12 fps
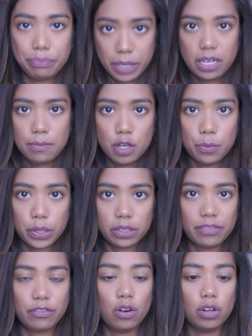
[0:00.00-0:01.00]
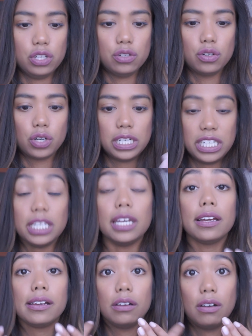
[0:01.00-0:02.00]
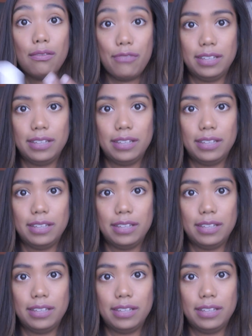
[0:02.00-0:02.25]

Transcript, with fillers: per il mio portafoglio Clinique o